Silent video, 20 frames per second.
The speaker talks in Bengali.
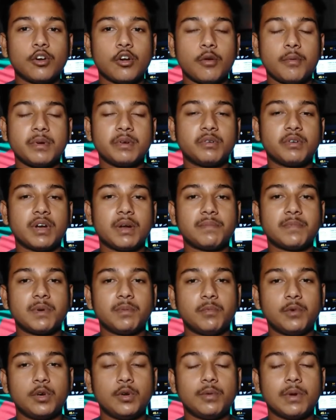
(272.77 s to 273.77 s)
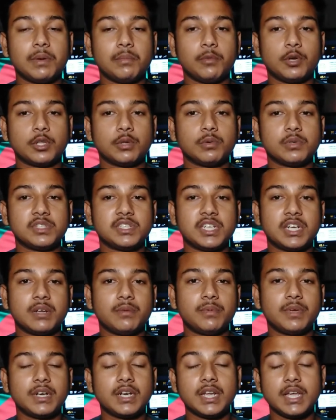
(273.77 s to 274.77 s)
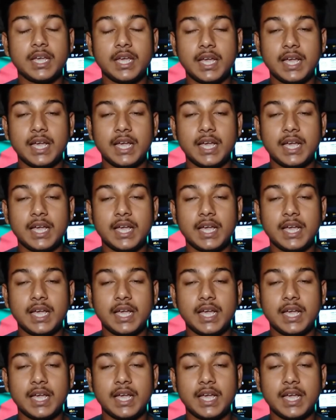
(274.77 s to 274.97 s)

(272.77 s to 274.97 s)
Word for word: কমেন্ট করে আপনার মূল্যবান মতামত জানাবেন